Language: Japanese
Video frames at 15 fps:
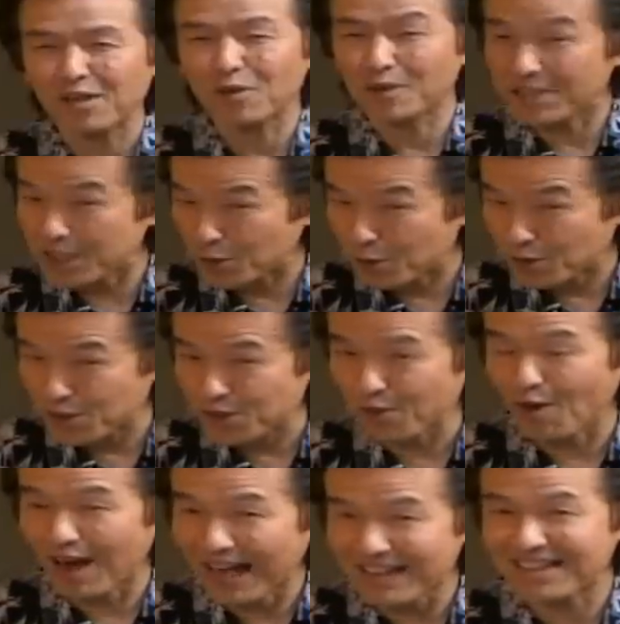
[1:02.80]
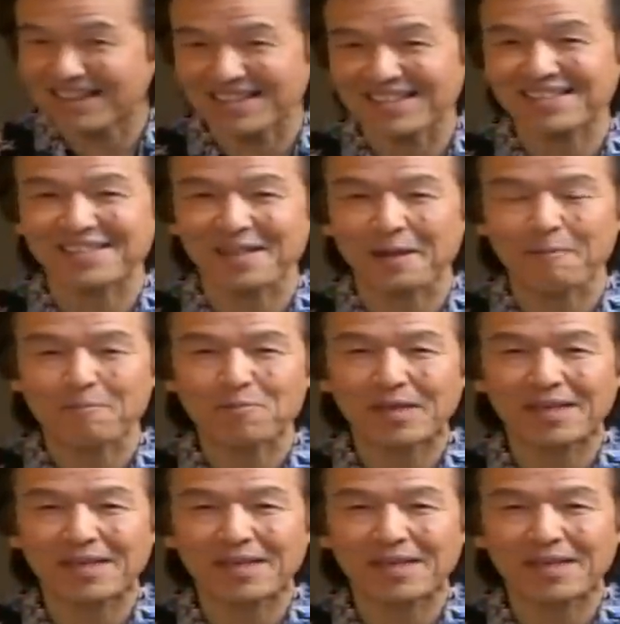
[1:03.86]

を命を張ってですね、